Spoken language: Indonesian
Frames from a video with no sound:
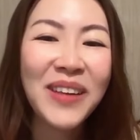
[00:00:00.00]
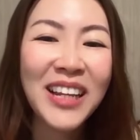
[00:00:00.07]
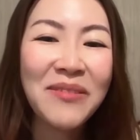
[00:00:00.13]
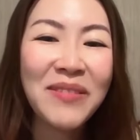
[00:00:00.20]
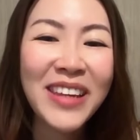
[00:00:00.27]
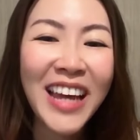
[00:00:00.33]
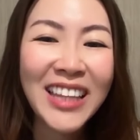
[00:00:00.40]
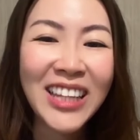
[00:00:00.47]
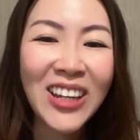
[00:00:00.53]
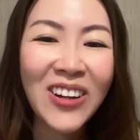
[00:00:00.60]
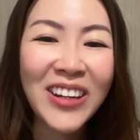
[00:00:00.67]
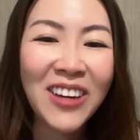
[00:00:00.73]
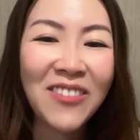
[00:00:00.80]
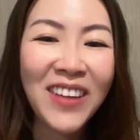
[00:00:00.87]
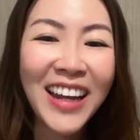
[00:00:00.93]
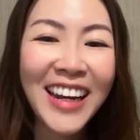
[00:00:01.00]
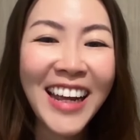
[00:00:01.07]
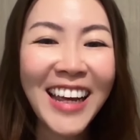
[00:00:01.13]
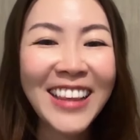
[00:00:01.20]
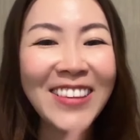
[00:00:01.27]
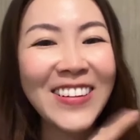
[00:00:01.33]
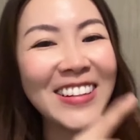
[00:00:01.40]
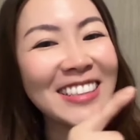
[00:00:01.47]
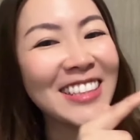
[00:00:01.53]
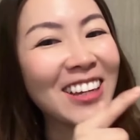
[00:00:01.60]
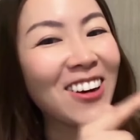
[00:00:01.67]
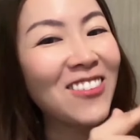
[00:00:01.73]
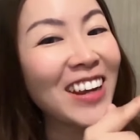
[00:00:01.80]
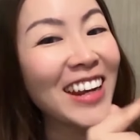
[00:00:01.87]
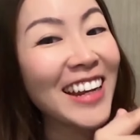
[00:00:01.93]
pilih minyak telon yang mana? Tulis di
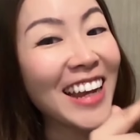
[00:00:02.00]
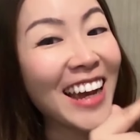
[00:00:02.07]
komen